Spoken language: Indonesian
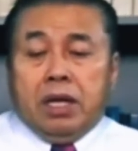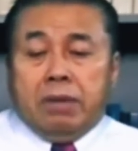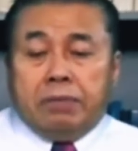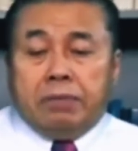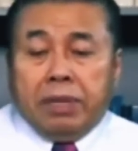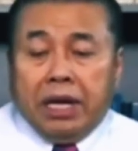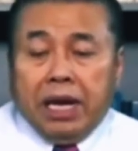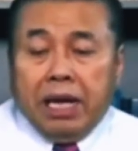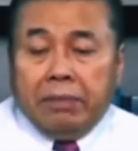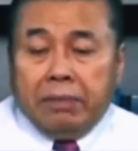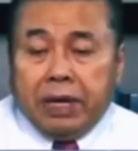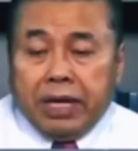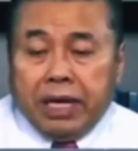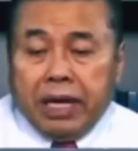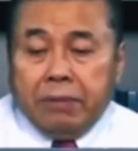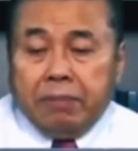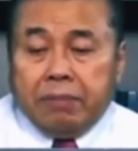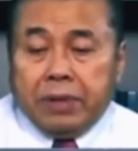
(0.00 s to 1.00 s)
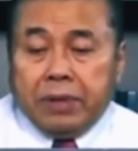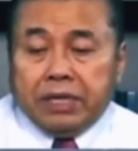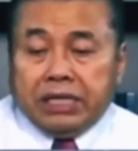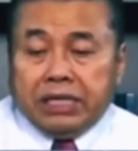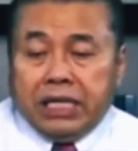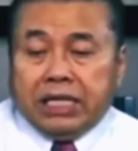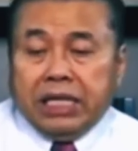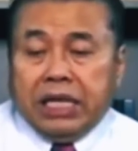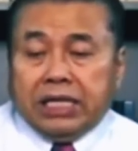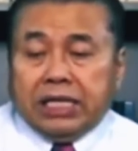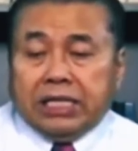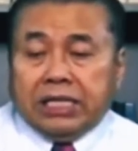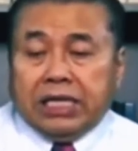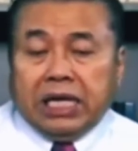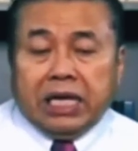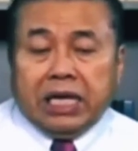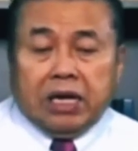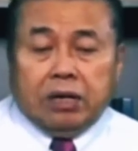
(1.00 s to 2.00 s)
Bila mereka bercerita
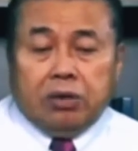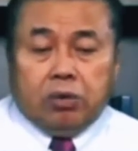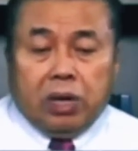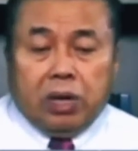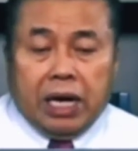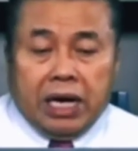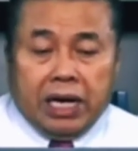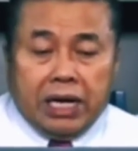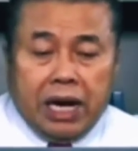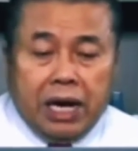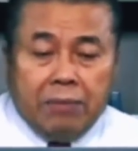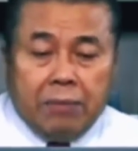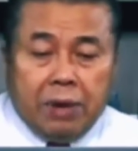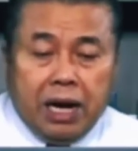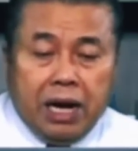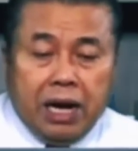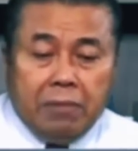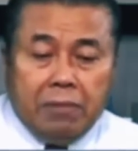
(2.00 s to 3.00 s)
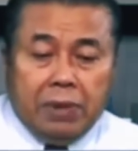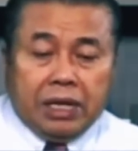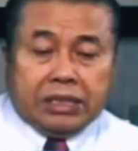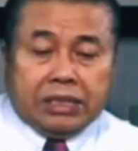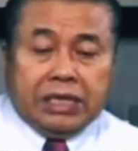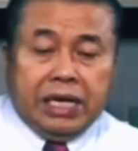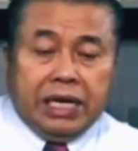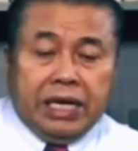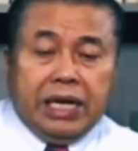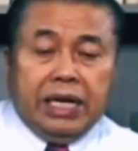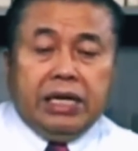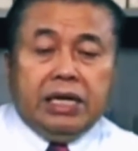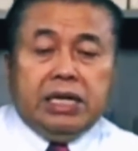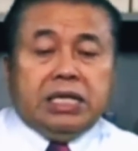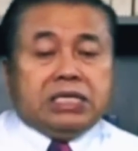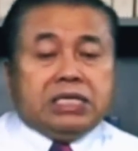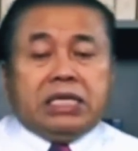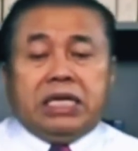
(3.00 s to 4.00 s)
tentang kekurangan abang-abang saya,
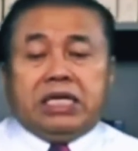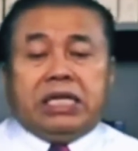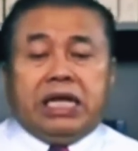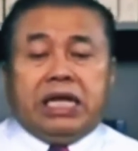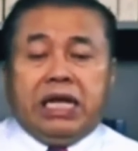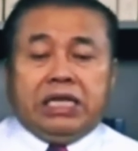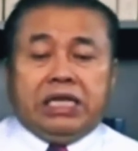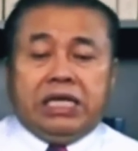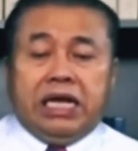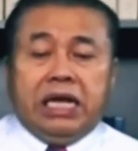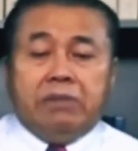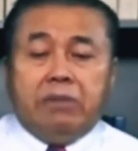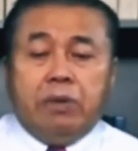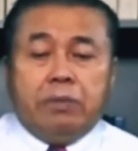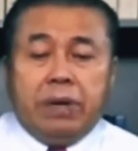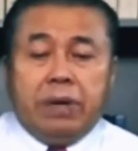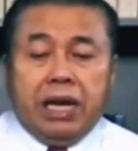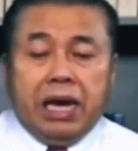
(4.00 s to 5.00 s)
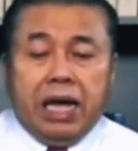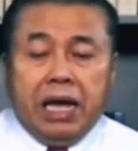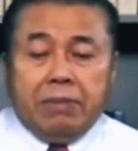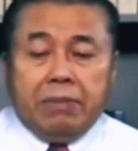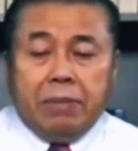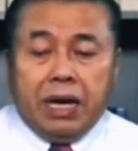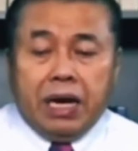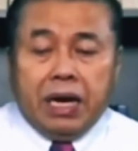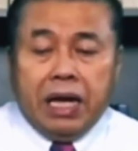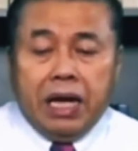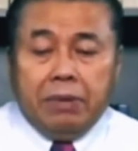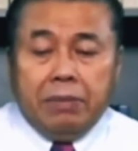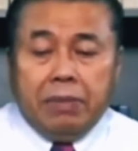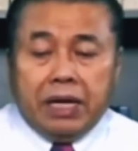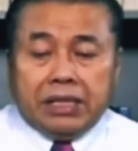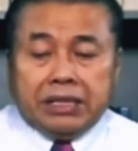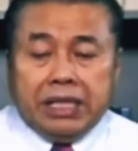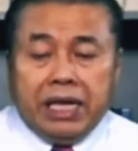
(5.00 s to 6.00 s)
saya tidak tidak membela
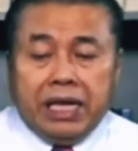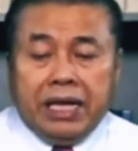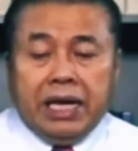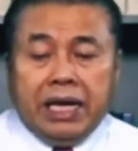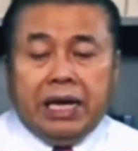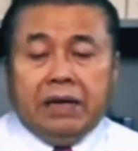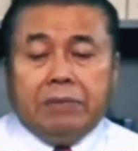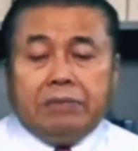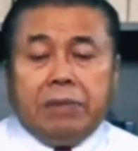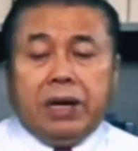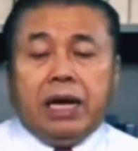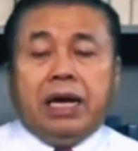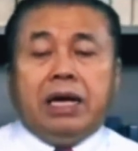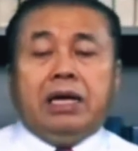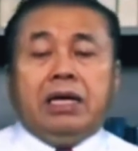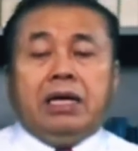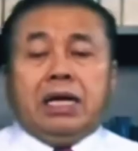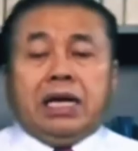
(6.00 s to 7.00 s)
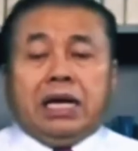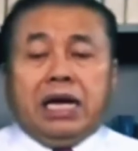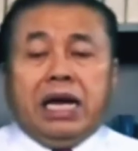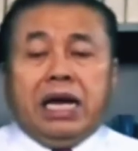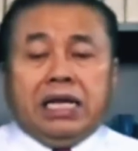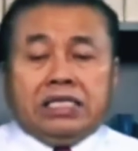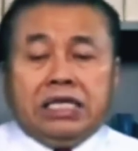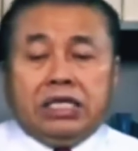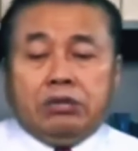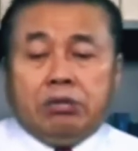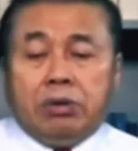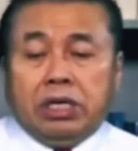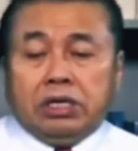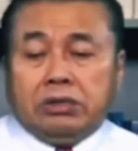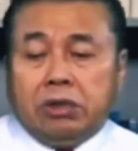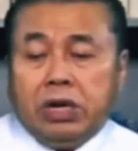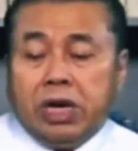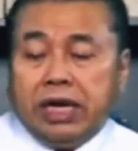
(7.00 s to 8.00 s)
abang-abang saya, Pak. Karena saya juga
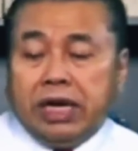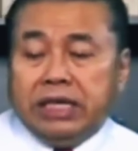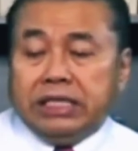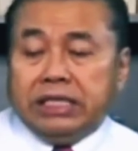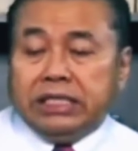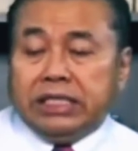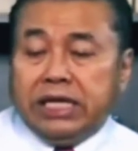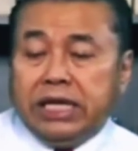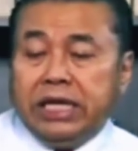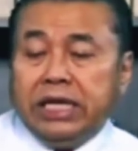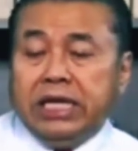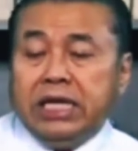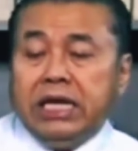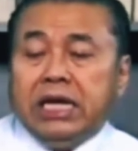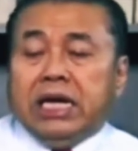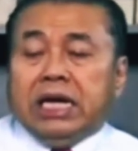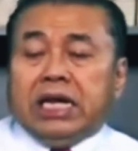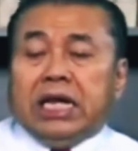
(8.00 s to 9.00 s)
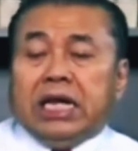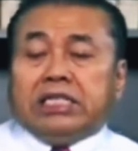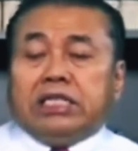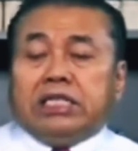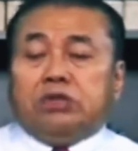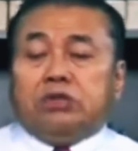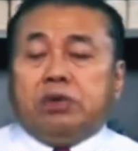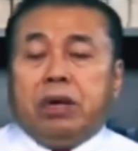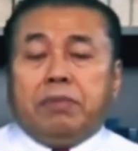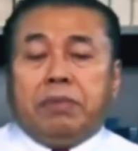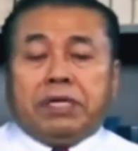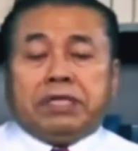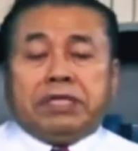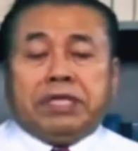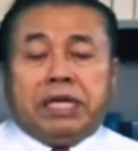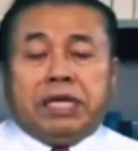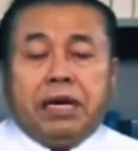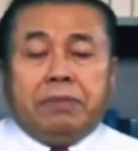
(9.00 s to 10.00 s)
seorang istri dan saya juga
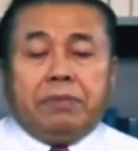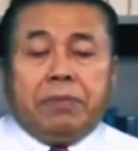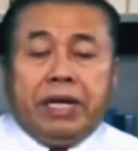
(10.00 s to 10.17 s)
bersikap